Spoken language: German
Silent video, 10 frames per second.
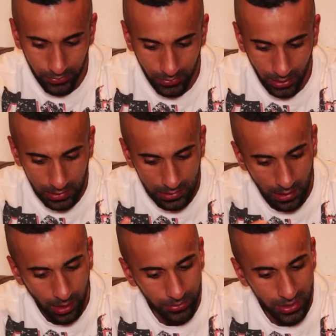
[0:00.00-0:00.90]
den
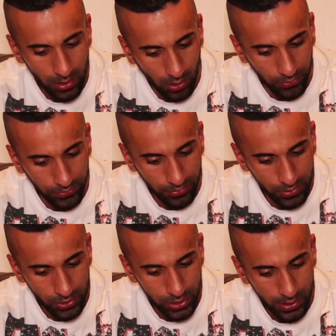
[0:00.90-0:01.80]
Islam sehr oft, wie
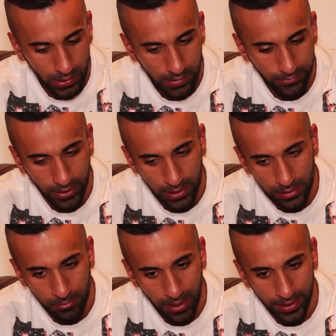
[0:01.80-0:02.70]
soll ich sagen,
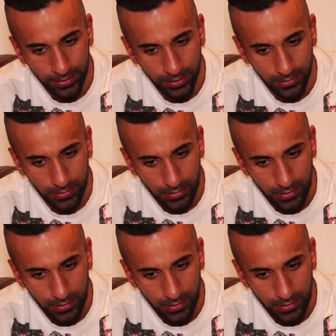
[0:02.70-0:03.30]
verallgemeinert,